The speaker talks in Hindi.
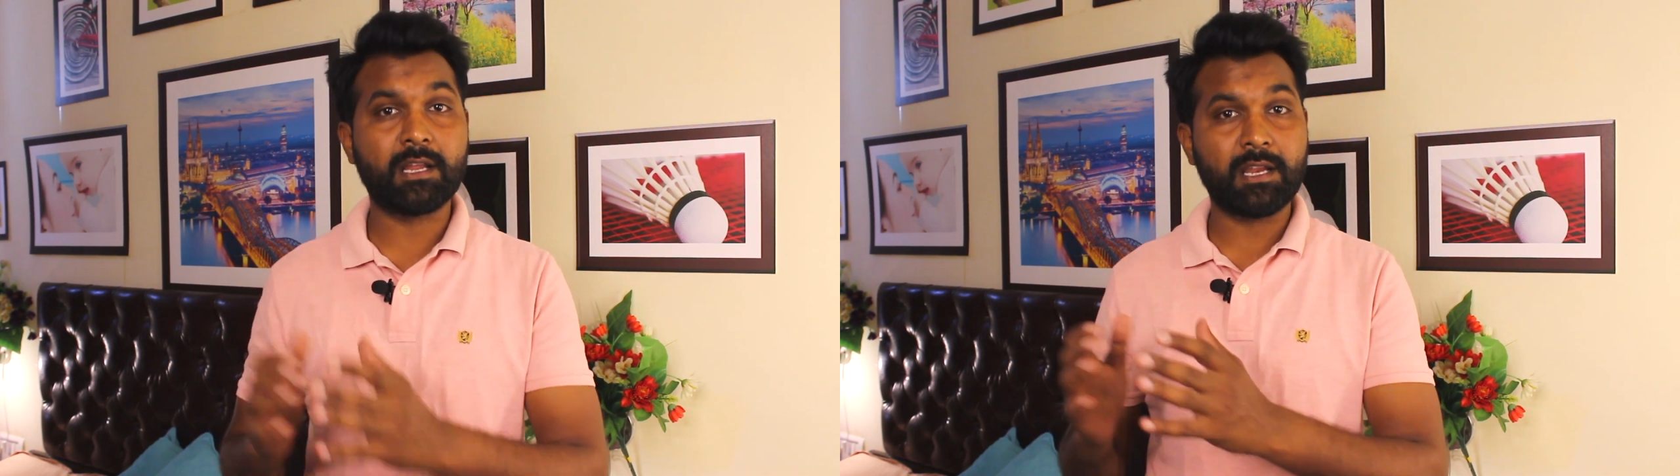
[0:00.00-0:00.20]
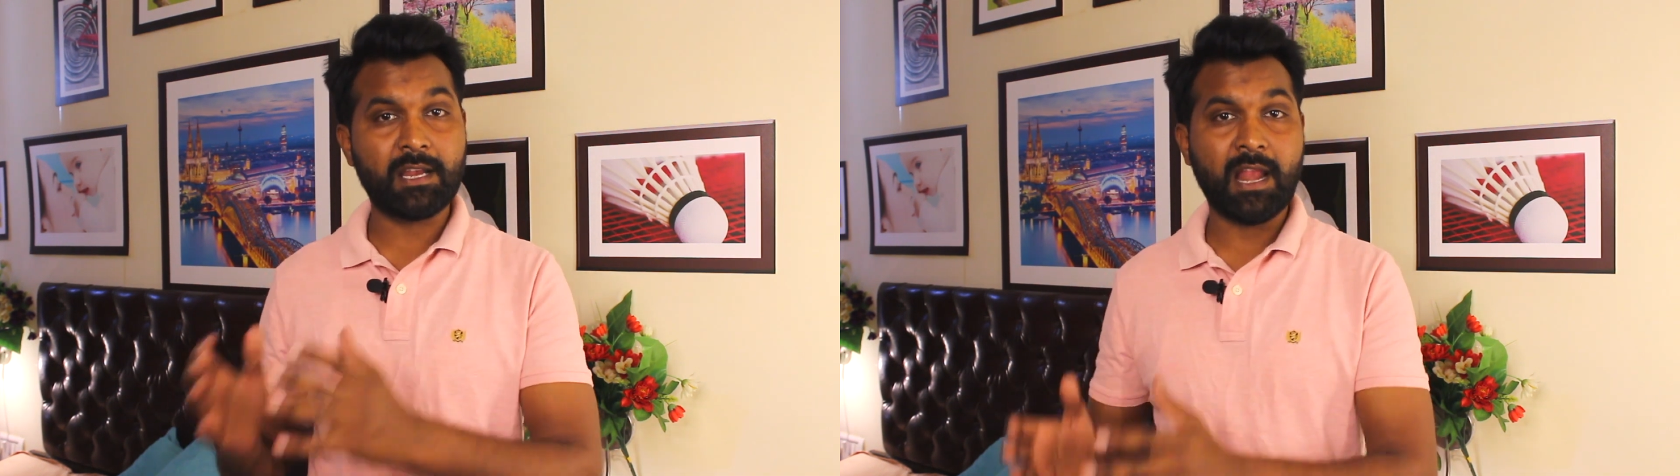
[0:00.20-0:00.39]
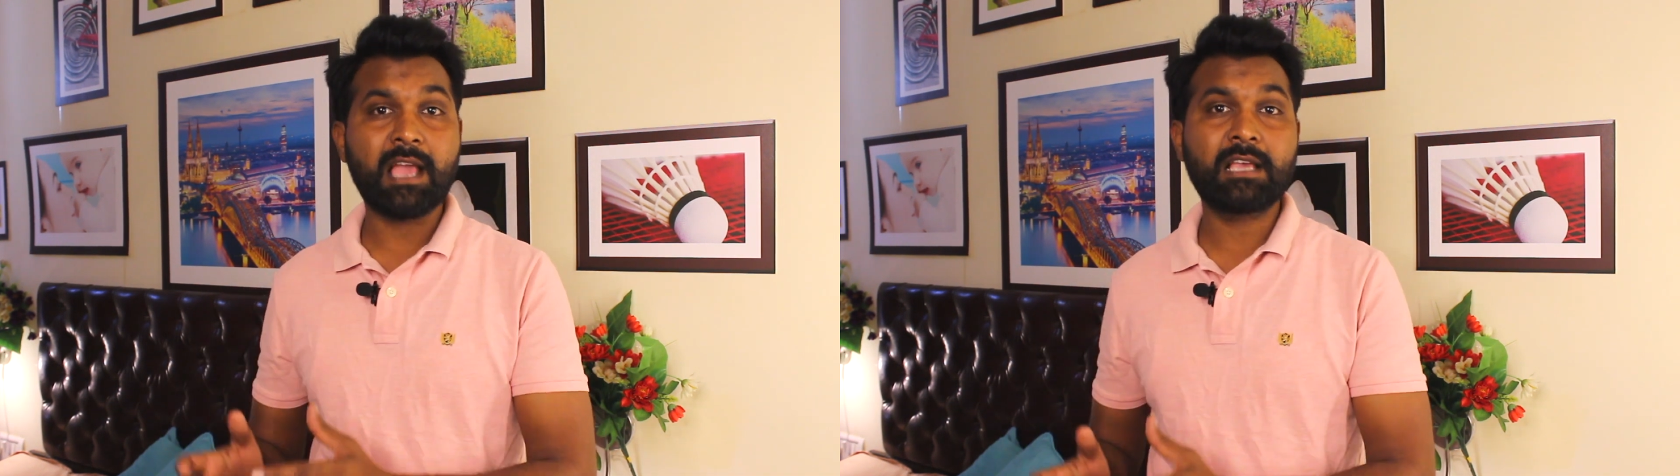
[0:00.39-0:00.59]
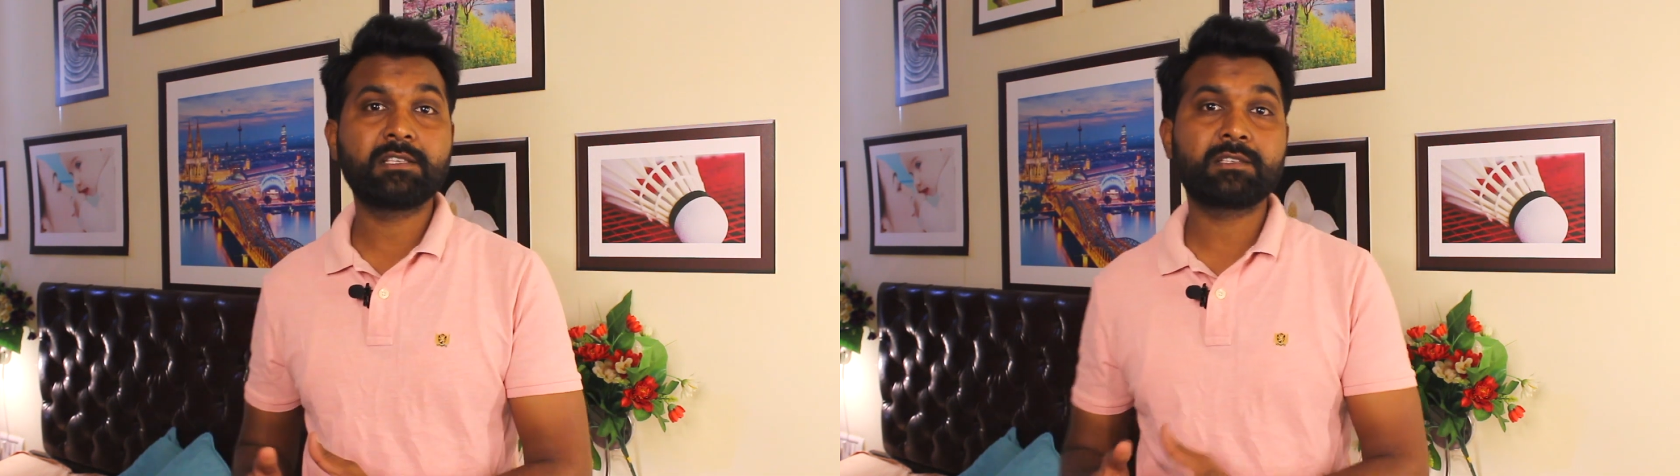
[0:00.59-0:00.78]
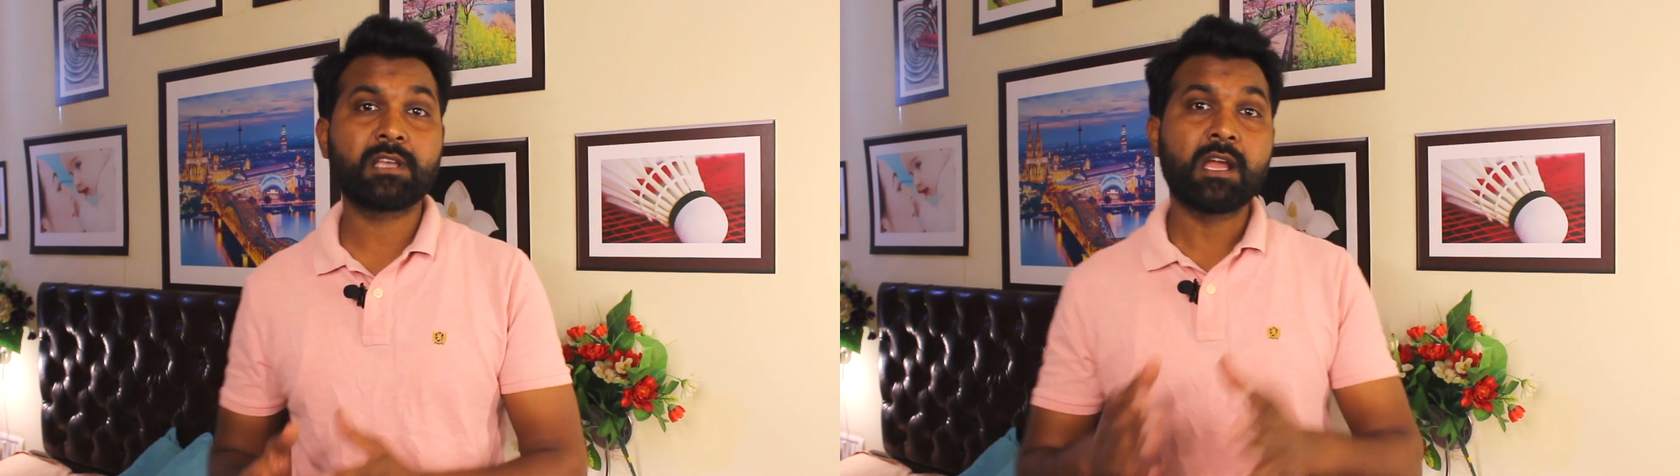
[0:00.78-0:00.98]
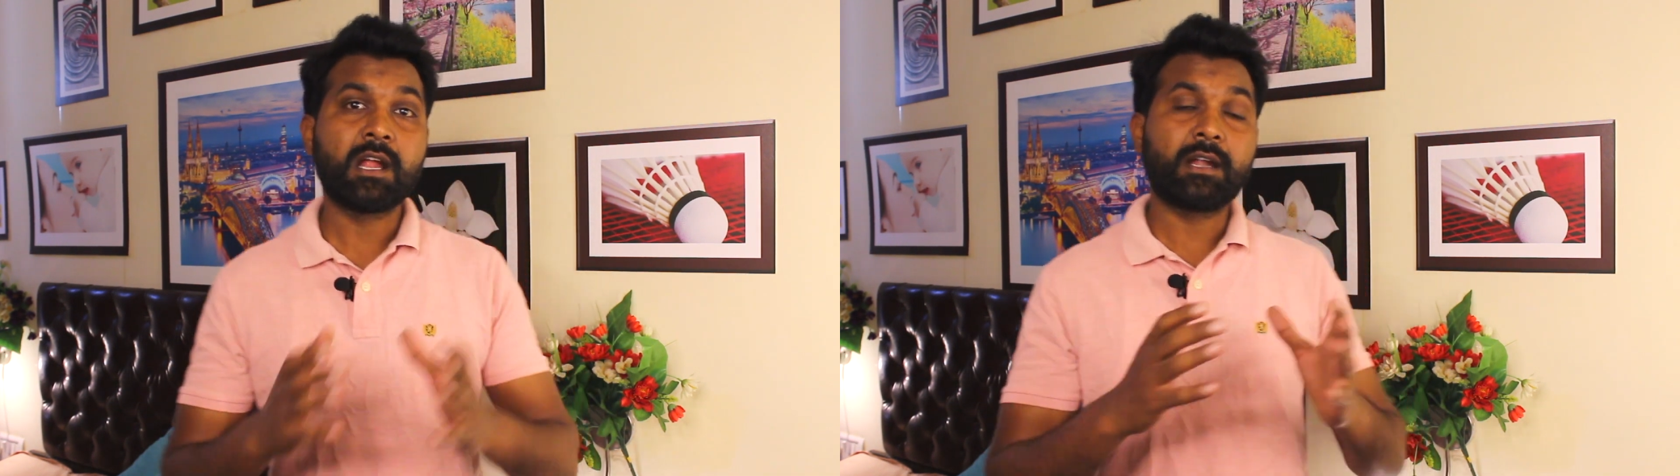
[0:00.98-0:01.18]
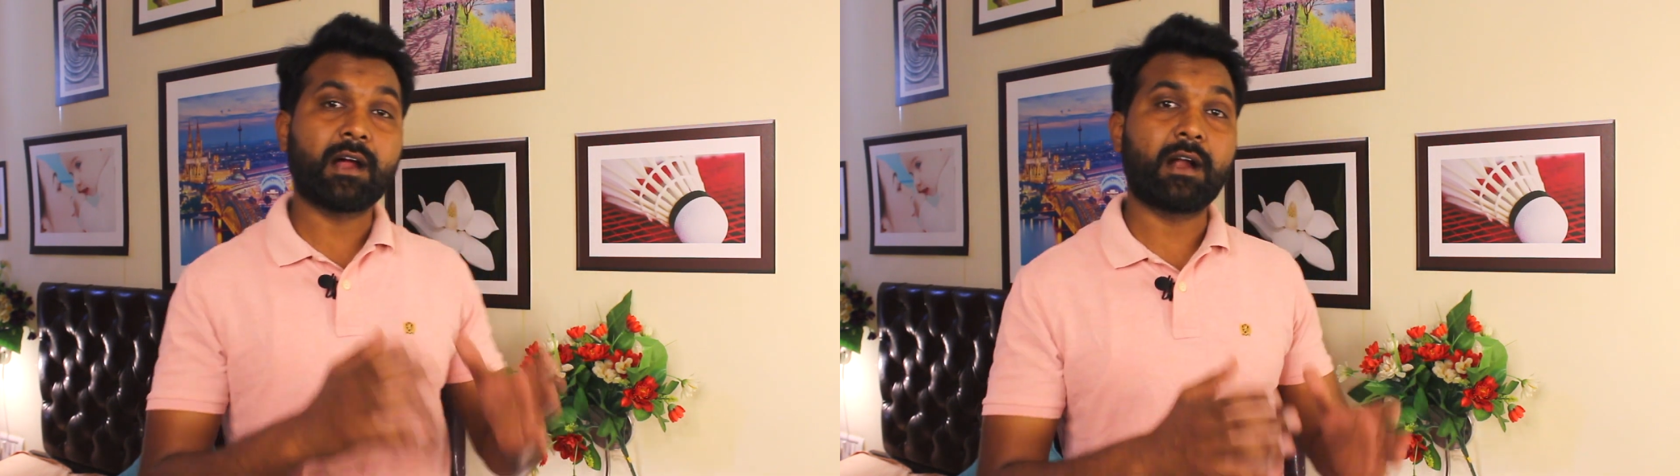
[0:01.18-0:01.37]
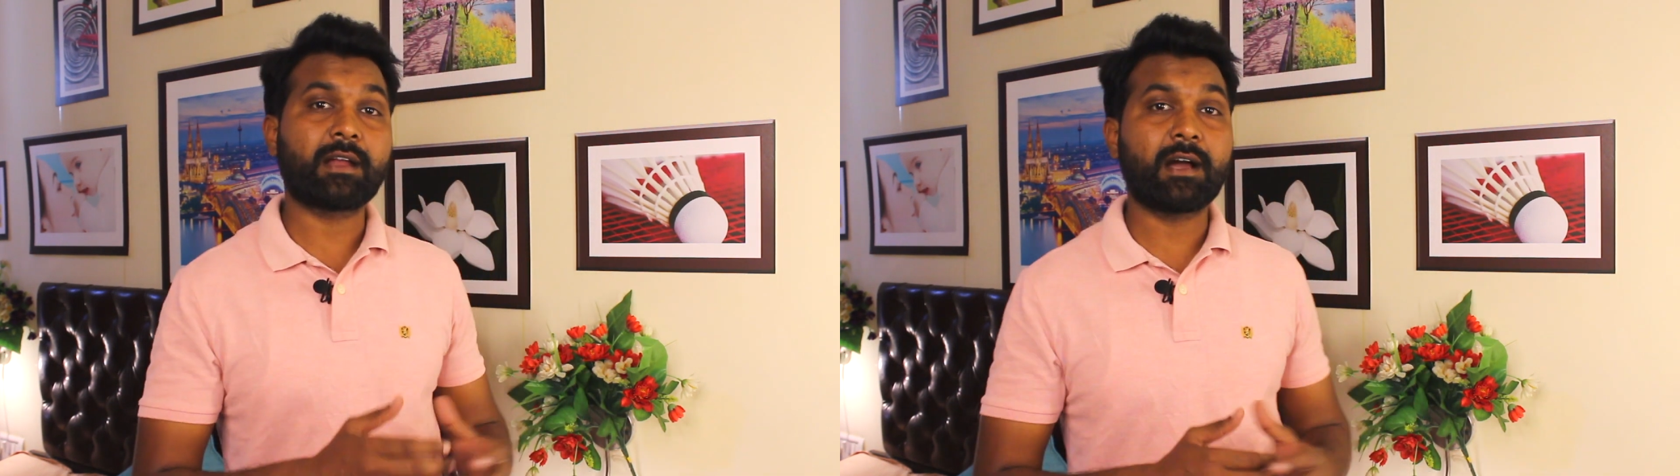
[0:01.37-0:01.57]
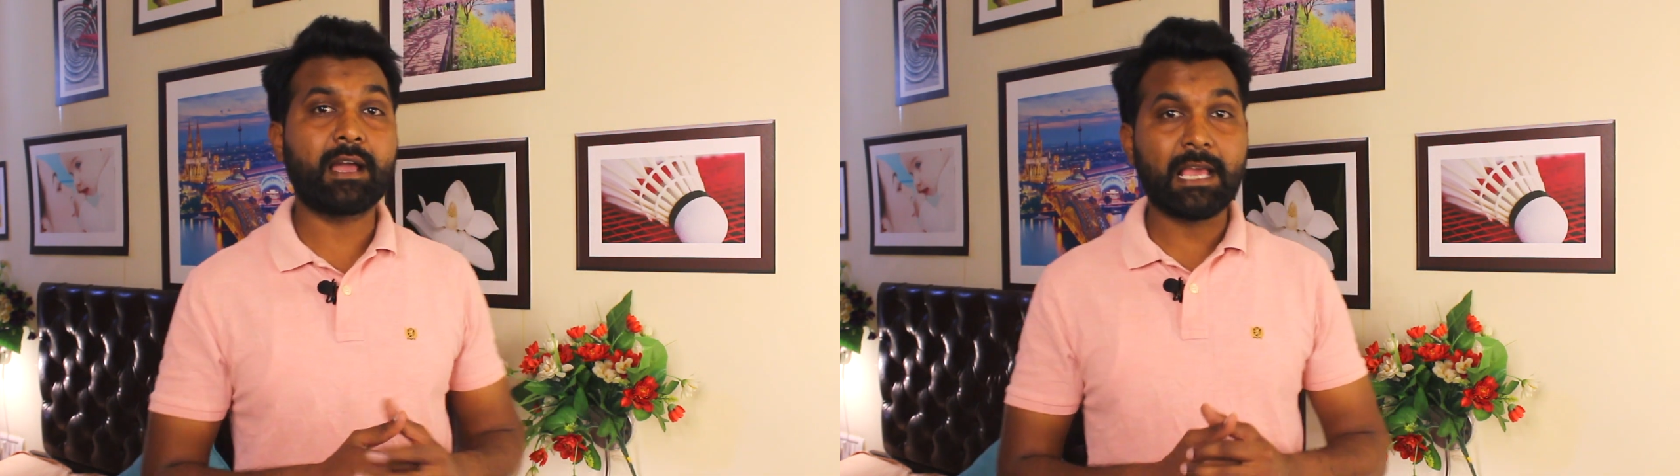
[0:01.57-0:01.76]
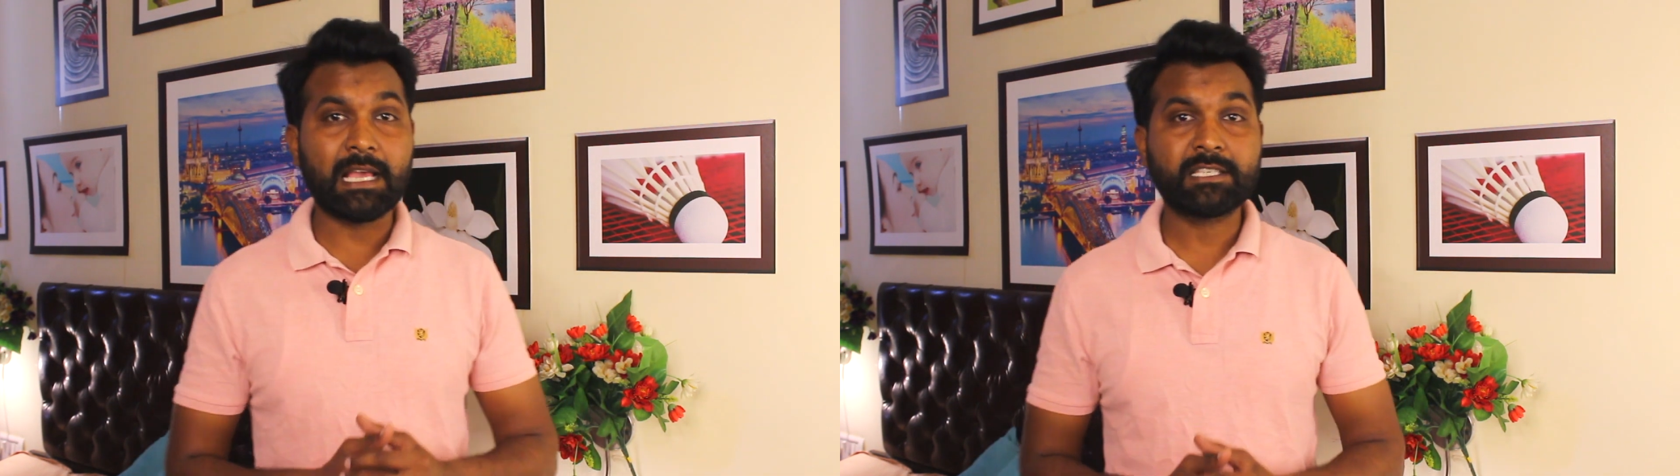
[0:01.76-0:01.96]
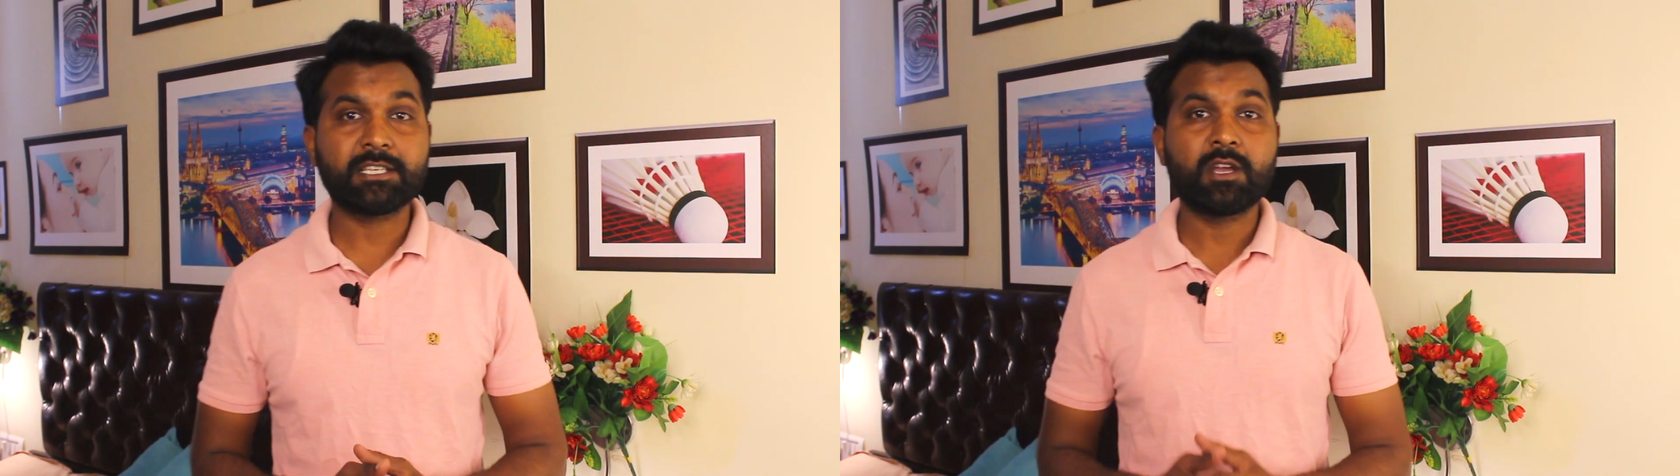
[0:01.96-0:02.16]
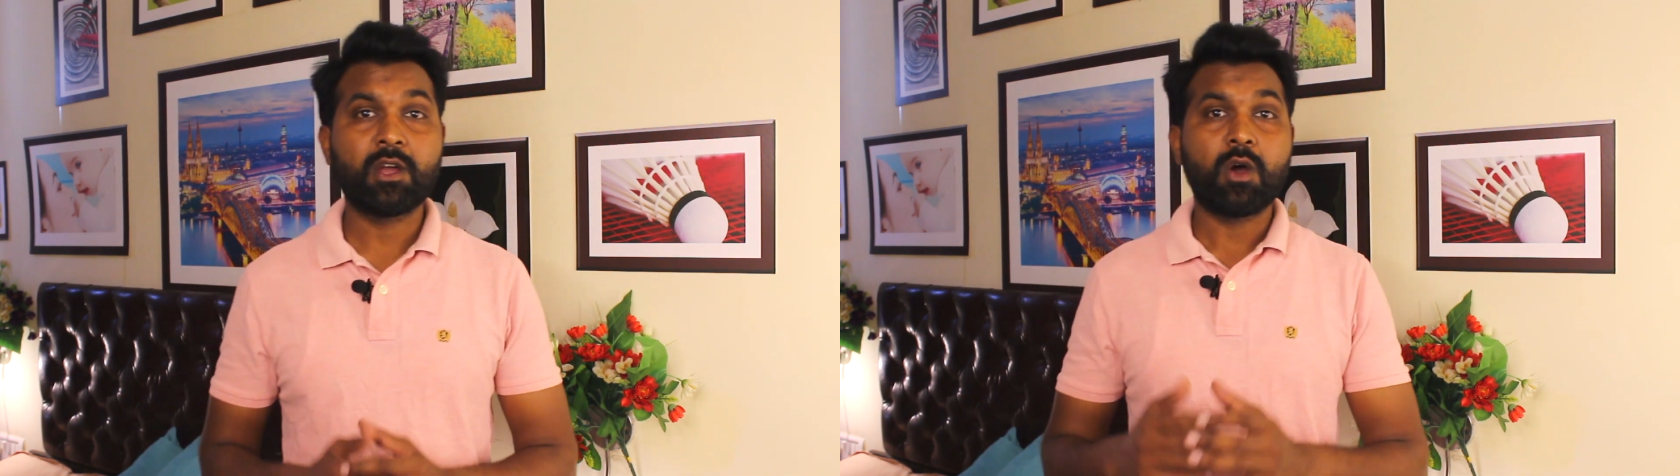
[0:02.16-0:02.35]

रिलायंस टाटा एच